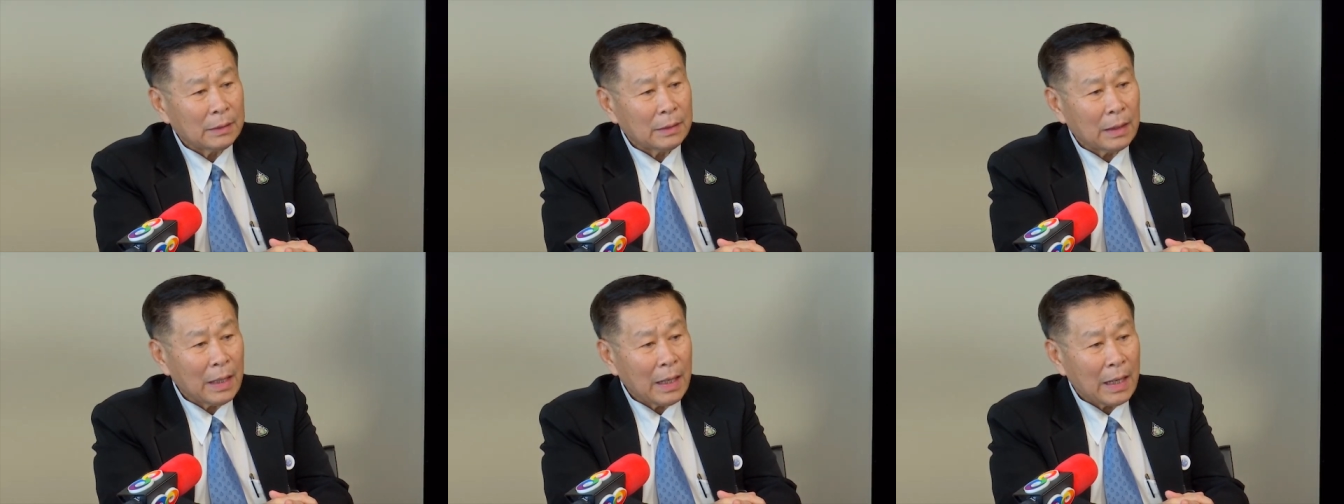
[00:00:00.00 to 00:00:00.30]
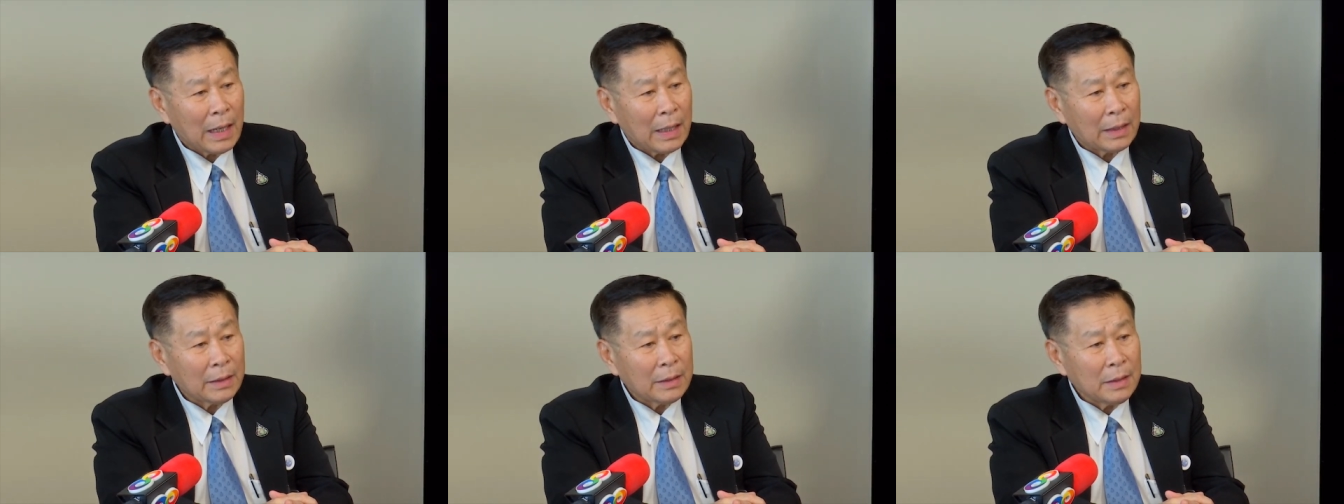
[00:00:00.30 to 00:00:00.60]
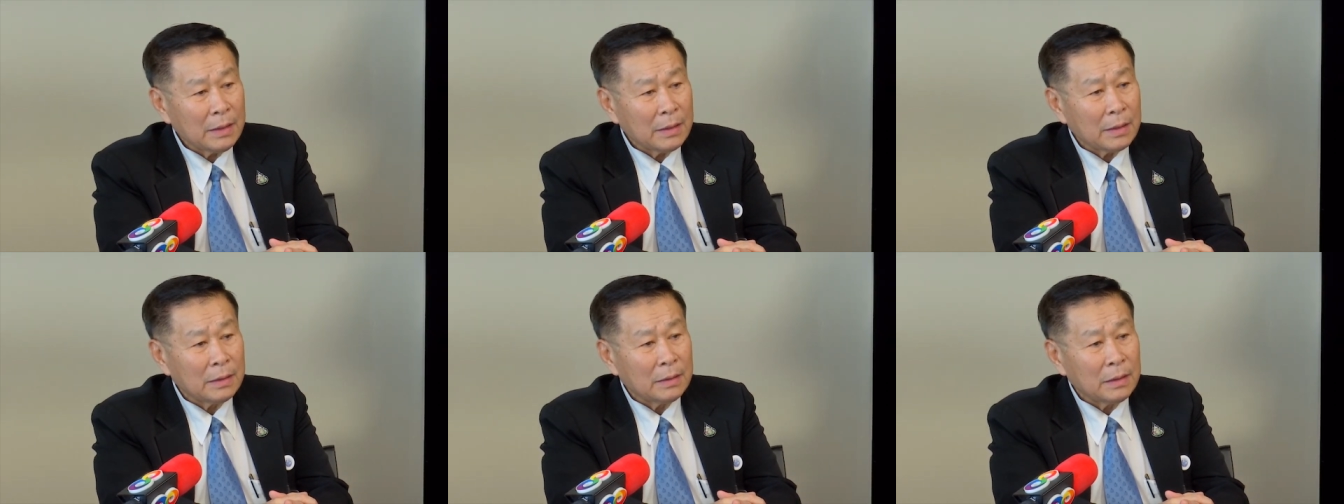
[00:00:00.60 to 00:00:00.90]
ทหาร
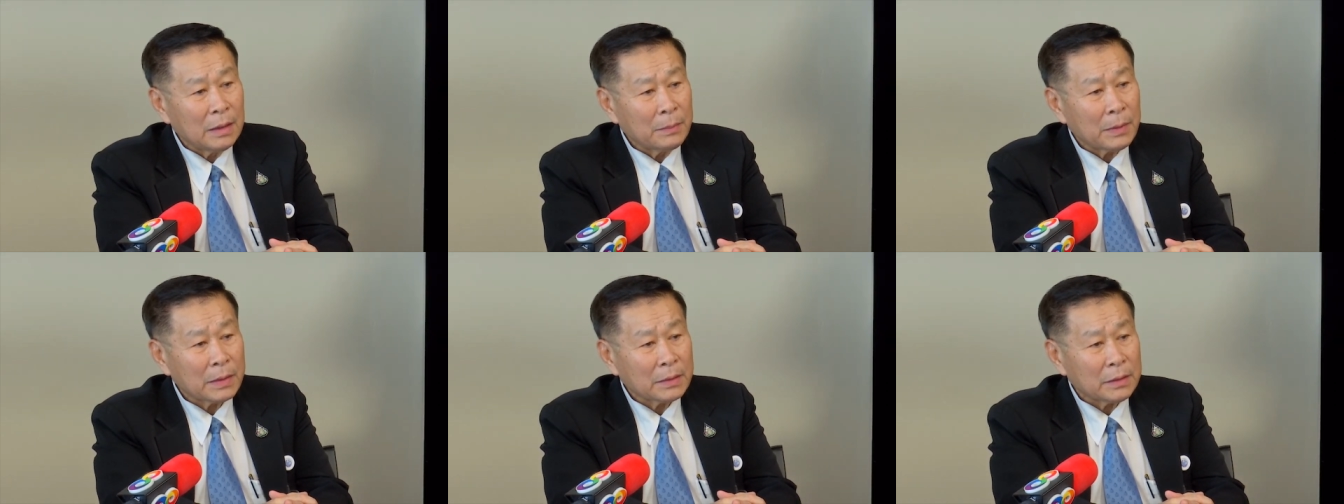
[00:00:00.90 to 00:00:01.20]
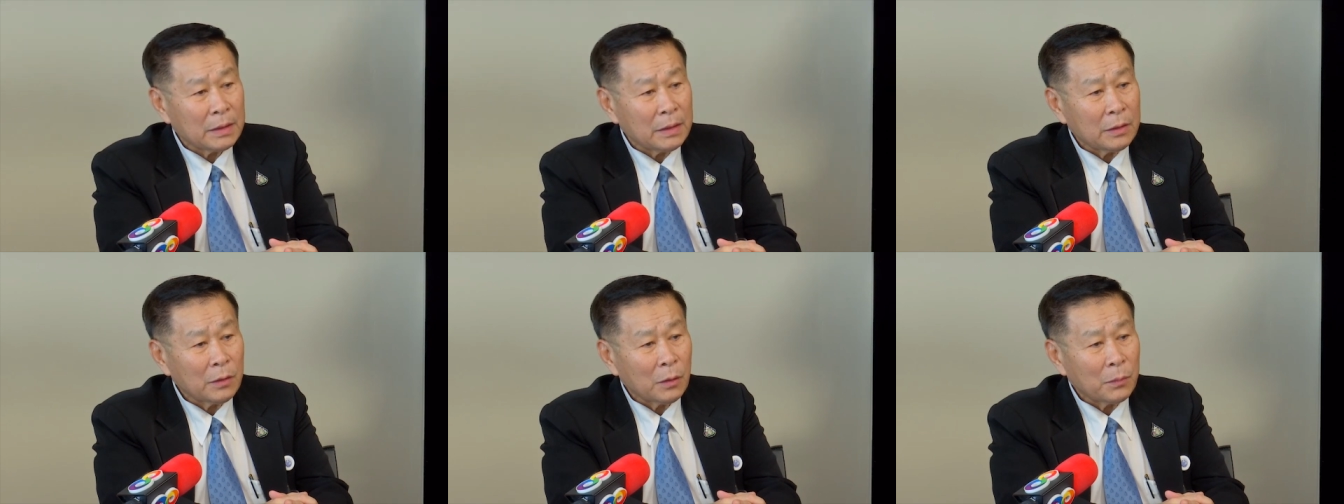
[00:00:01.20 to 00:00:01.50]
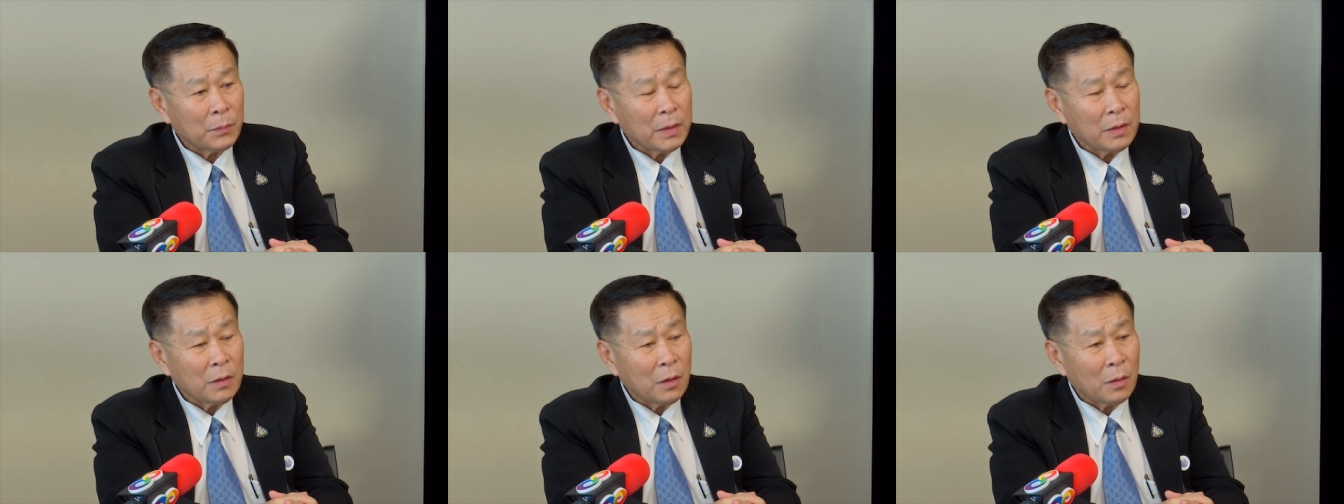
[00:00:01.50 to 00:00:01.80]
ที่เงินเดือนภาษีของ
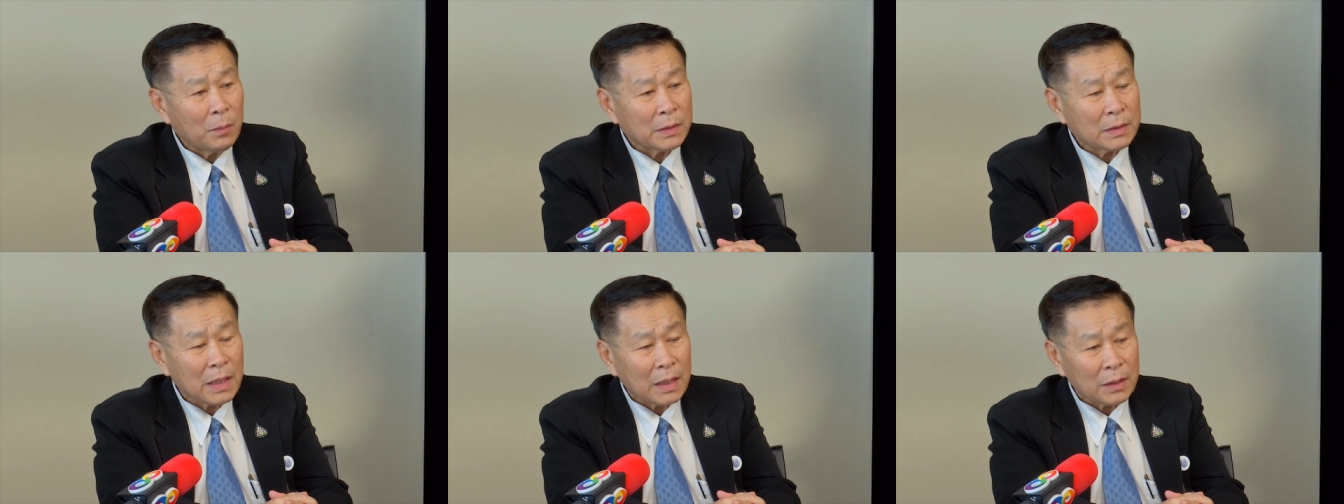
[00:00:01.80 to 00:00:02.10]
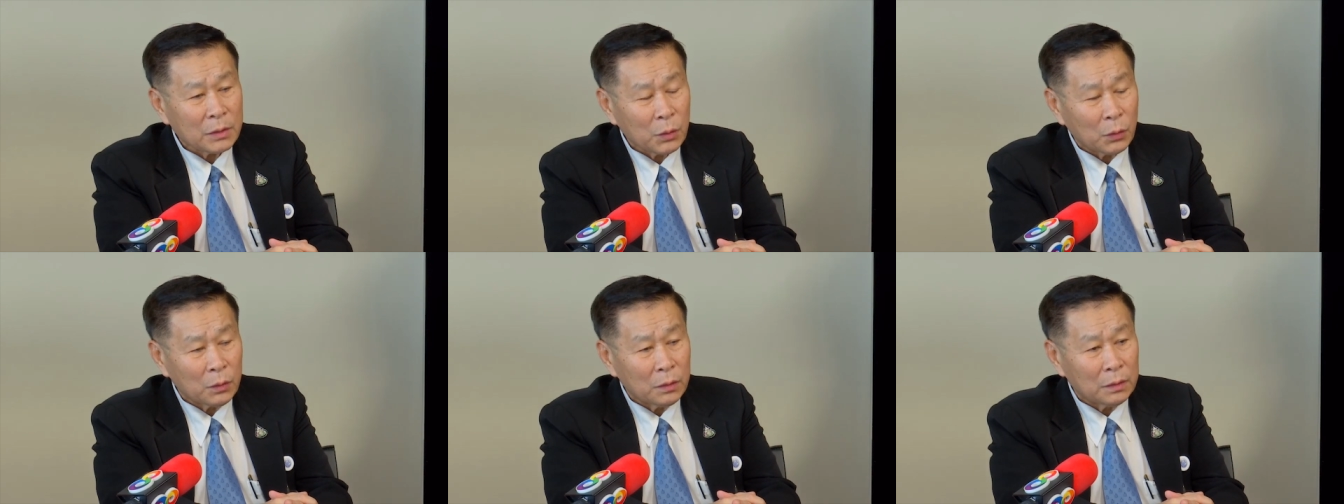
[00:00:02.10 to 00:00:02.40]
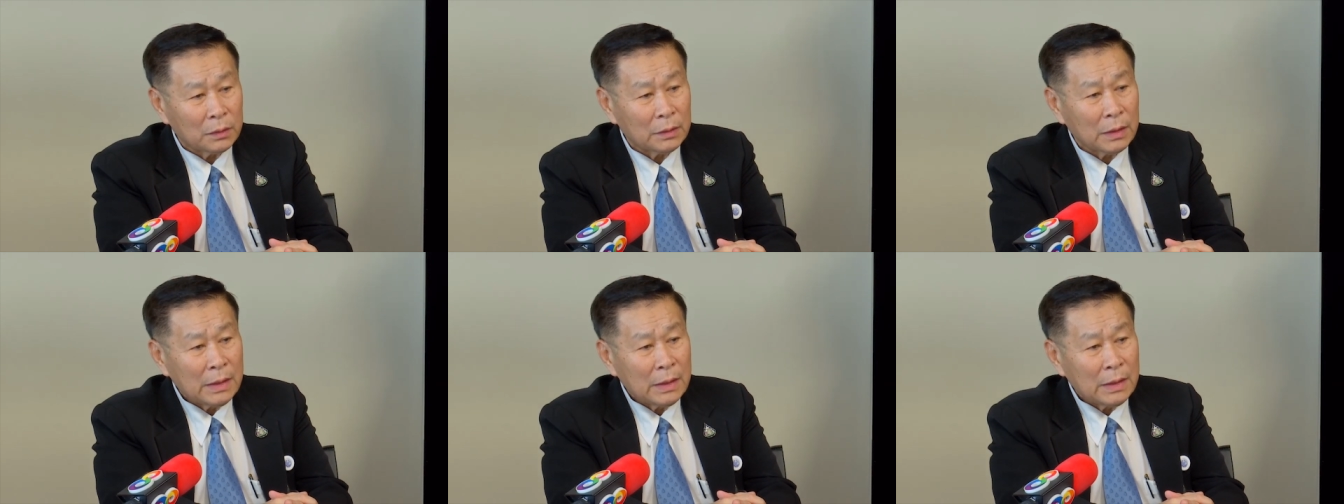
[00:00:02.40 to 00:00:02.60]
พี่น้องประชาชน